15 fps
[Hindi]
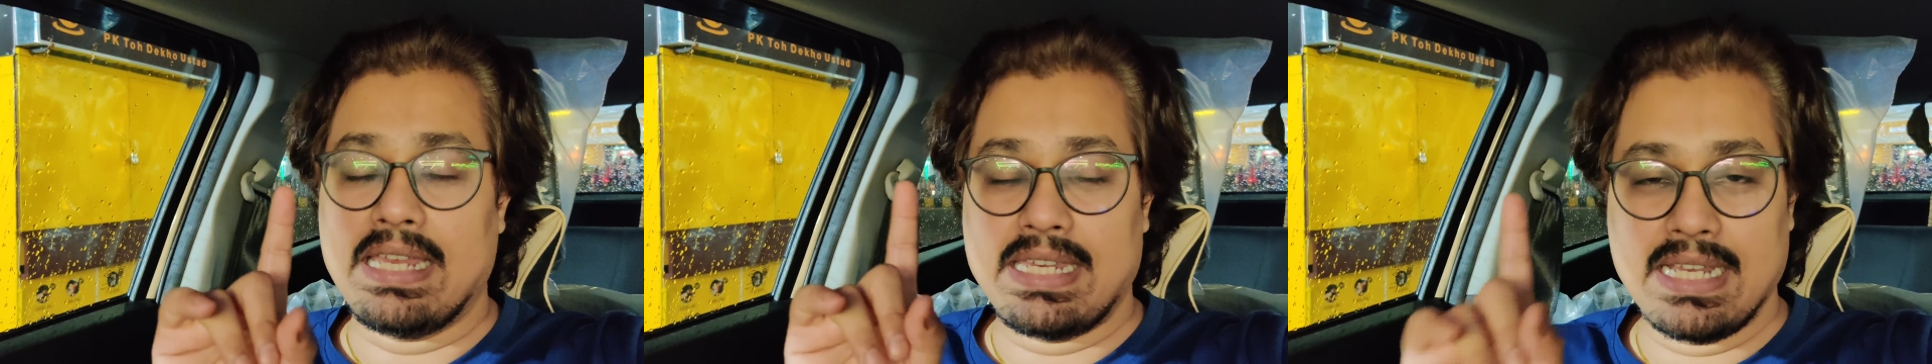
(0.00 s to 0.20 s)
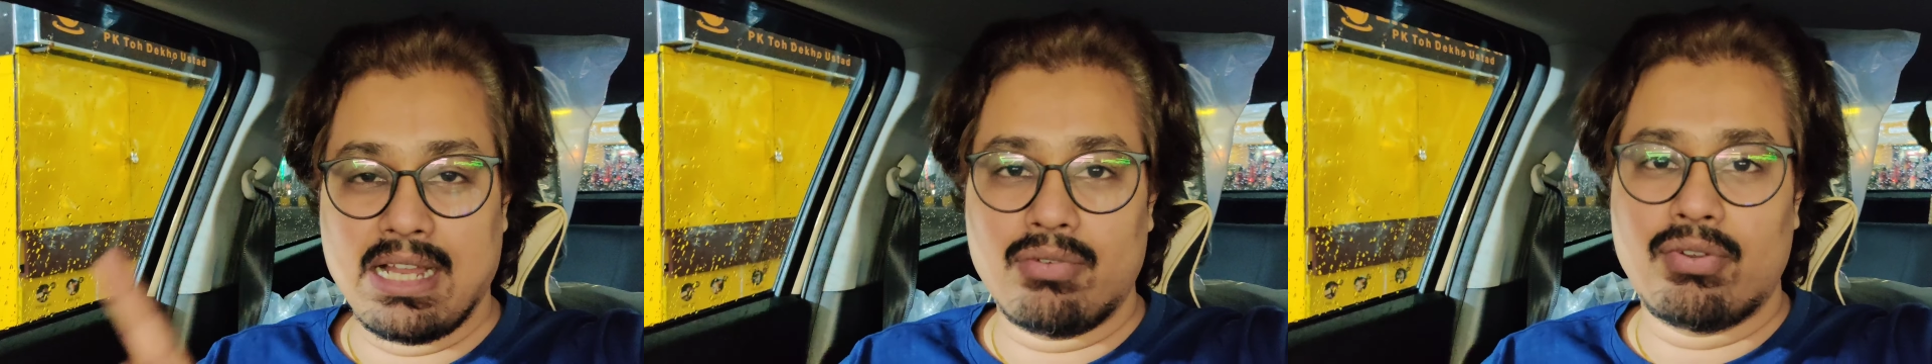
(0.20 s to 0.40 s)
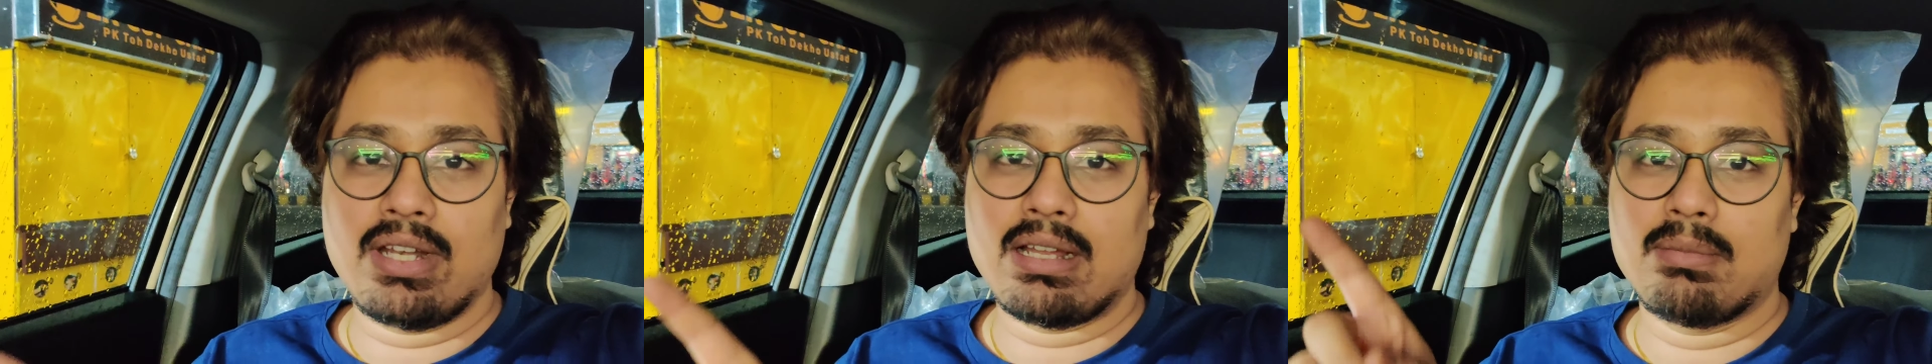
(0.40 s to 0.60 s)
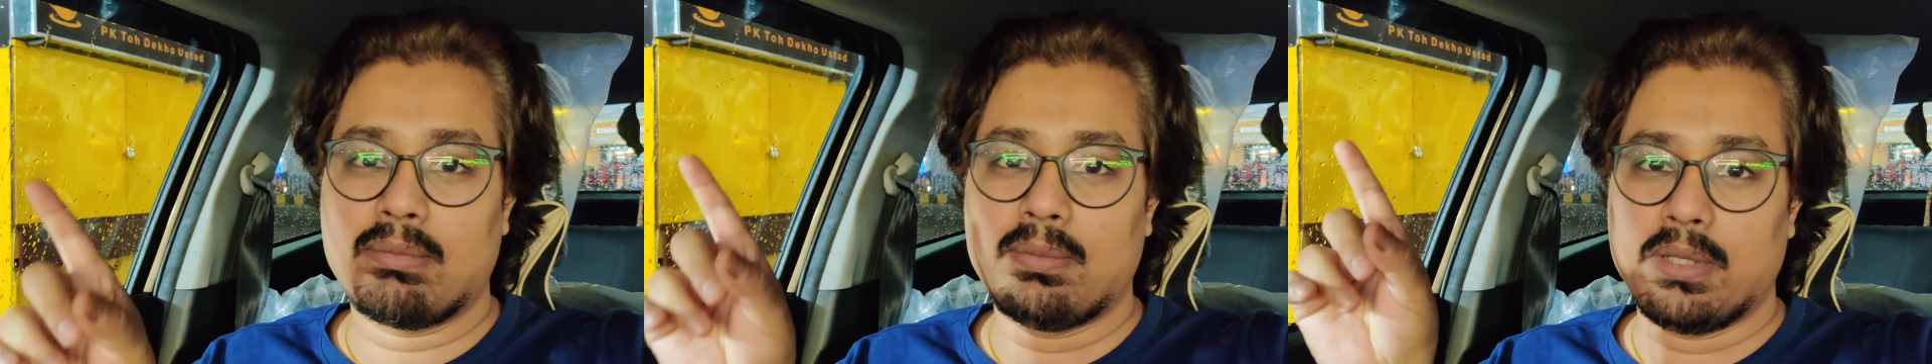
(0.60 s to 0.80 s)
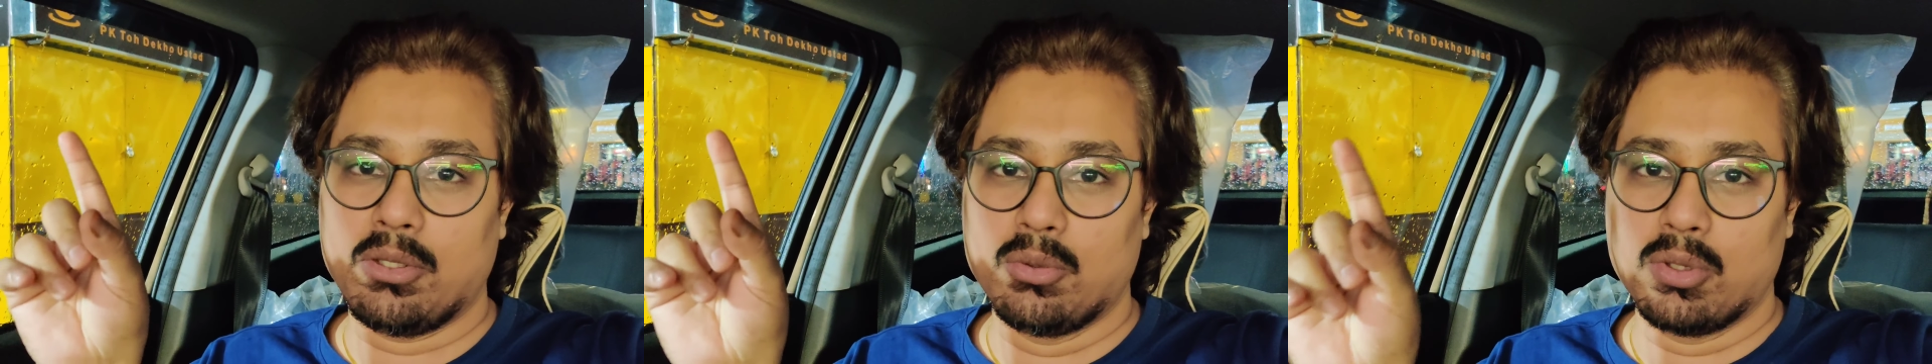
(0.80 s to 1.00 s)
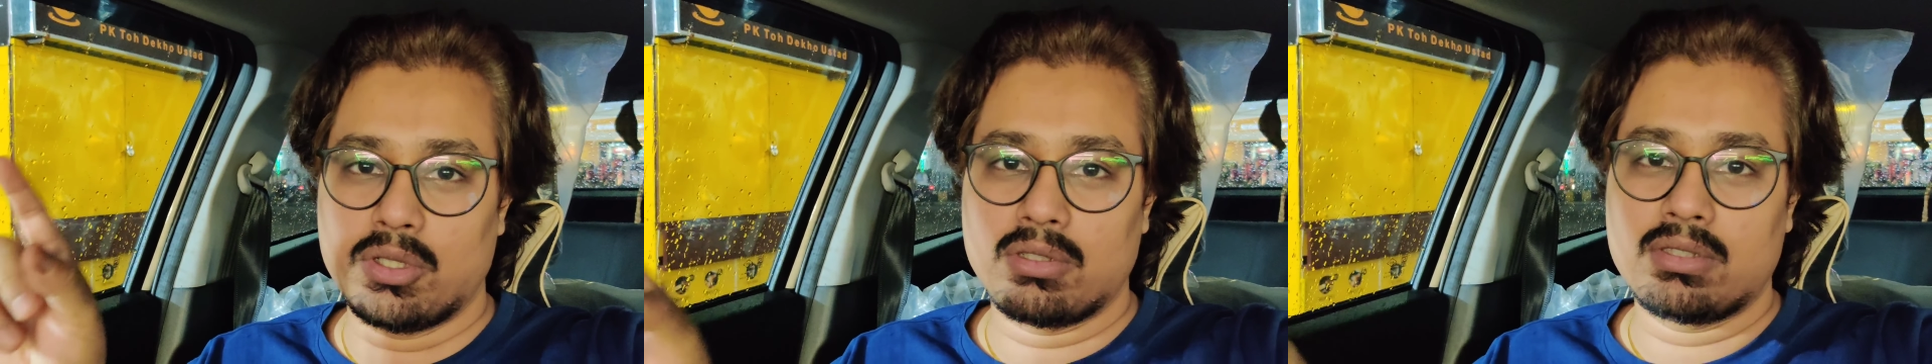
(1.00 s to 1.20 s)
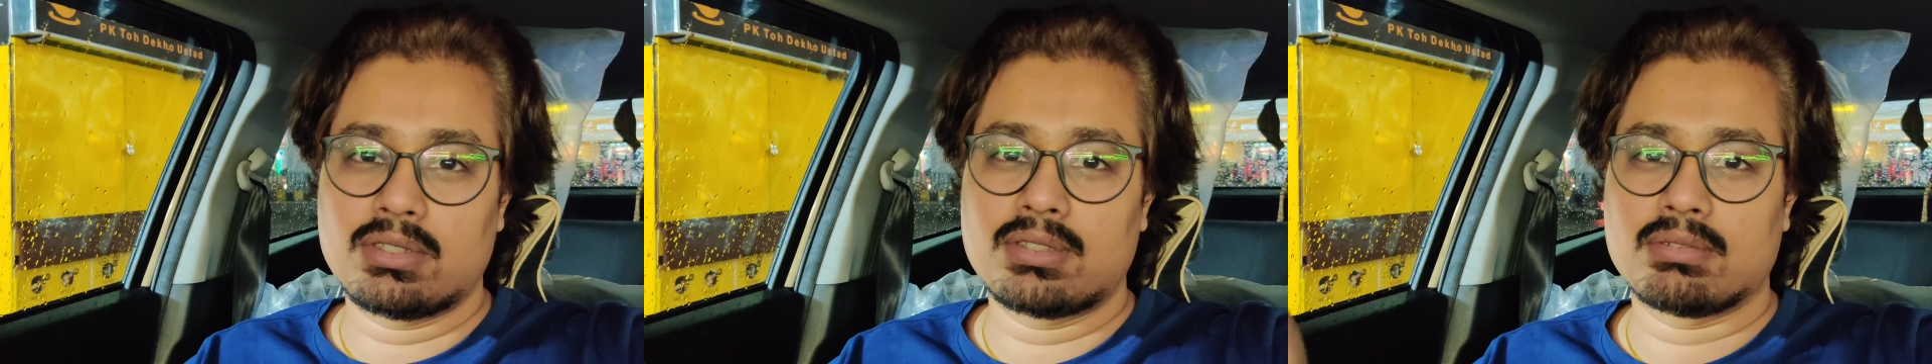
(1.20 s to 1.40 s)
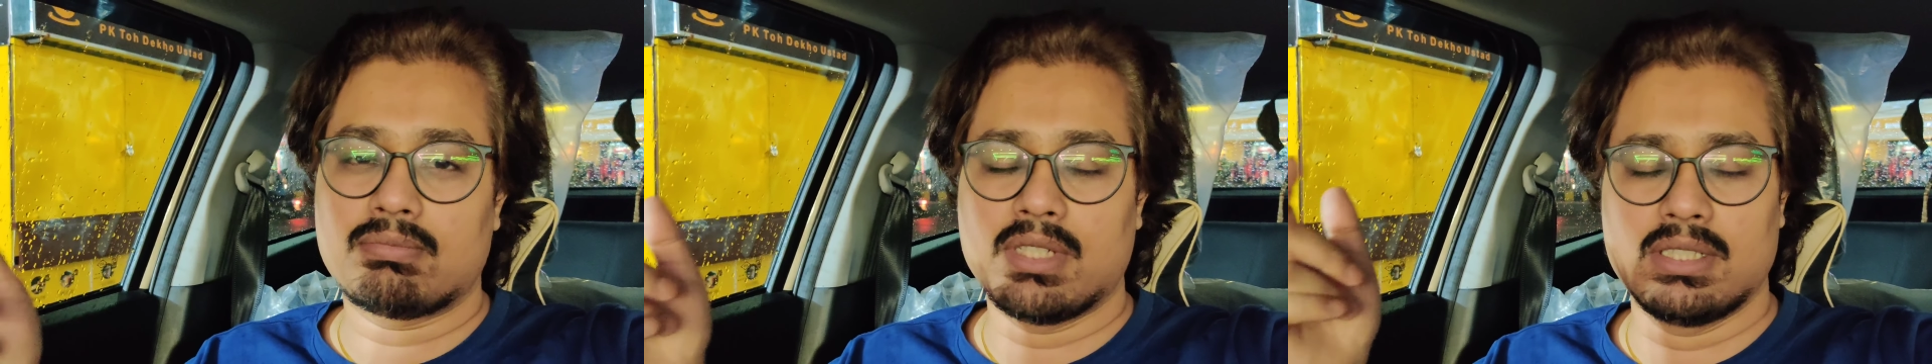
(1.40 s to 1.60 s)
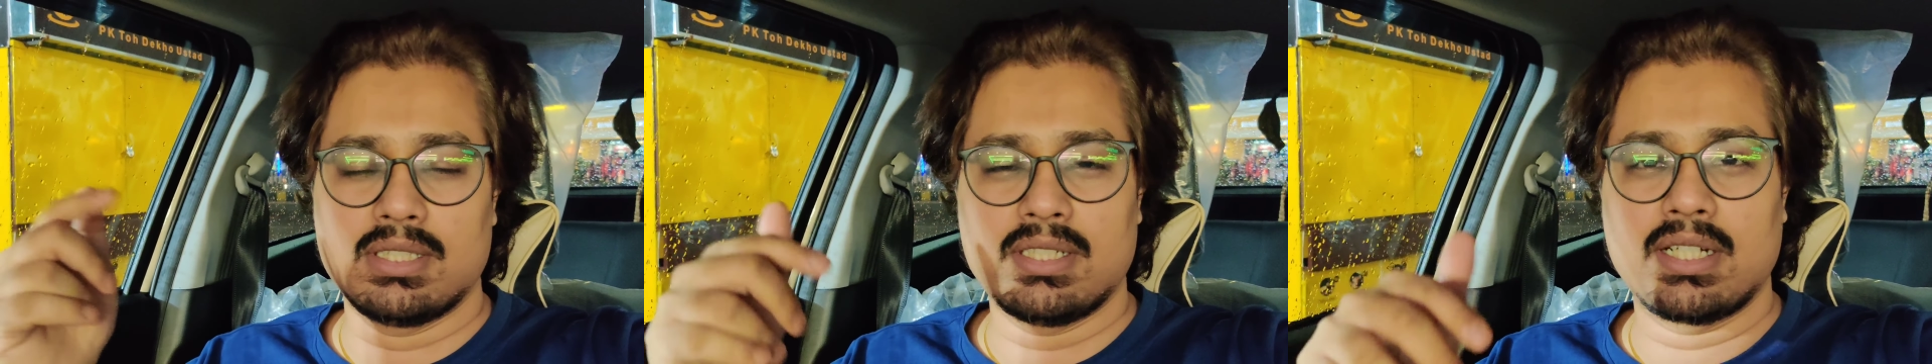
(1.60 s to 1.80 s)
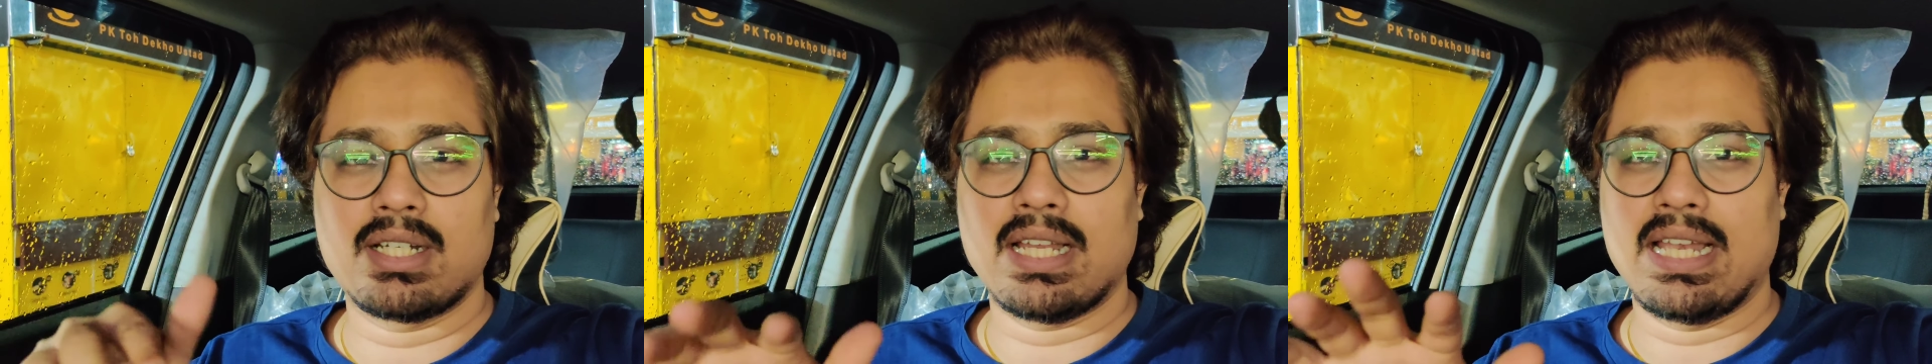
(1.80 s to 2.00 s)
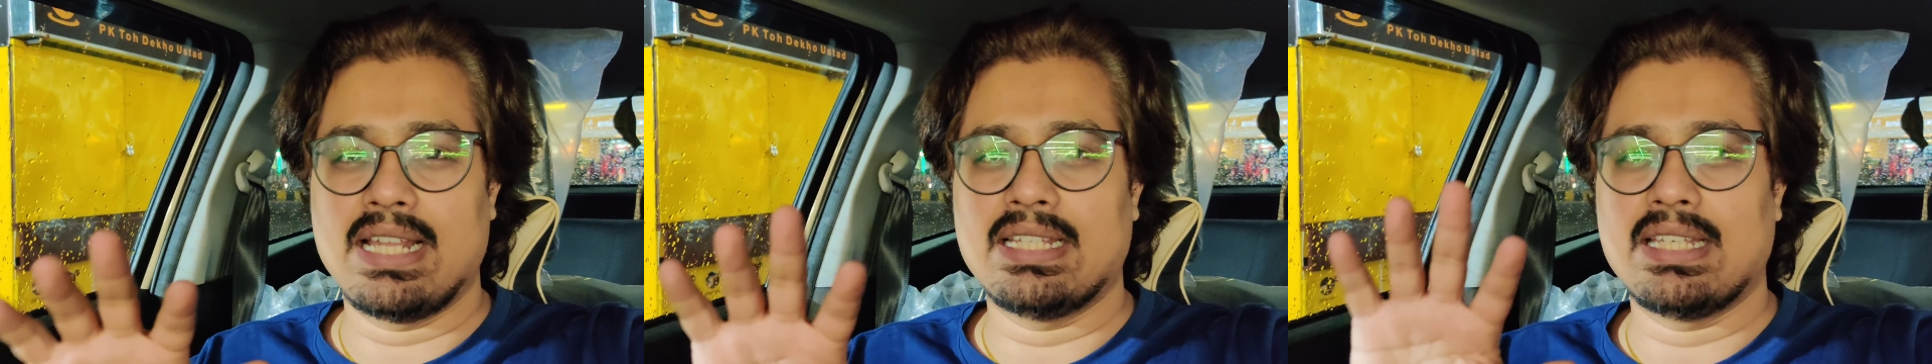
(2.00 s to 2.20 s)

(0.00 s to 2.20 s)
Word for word: या फिर आप यू वुड कंसिडर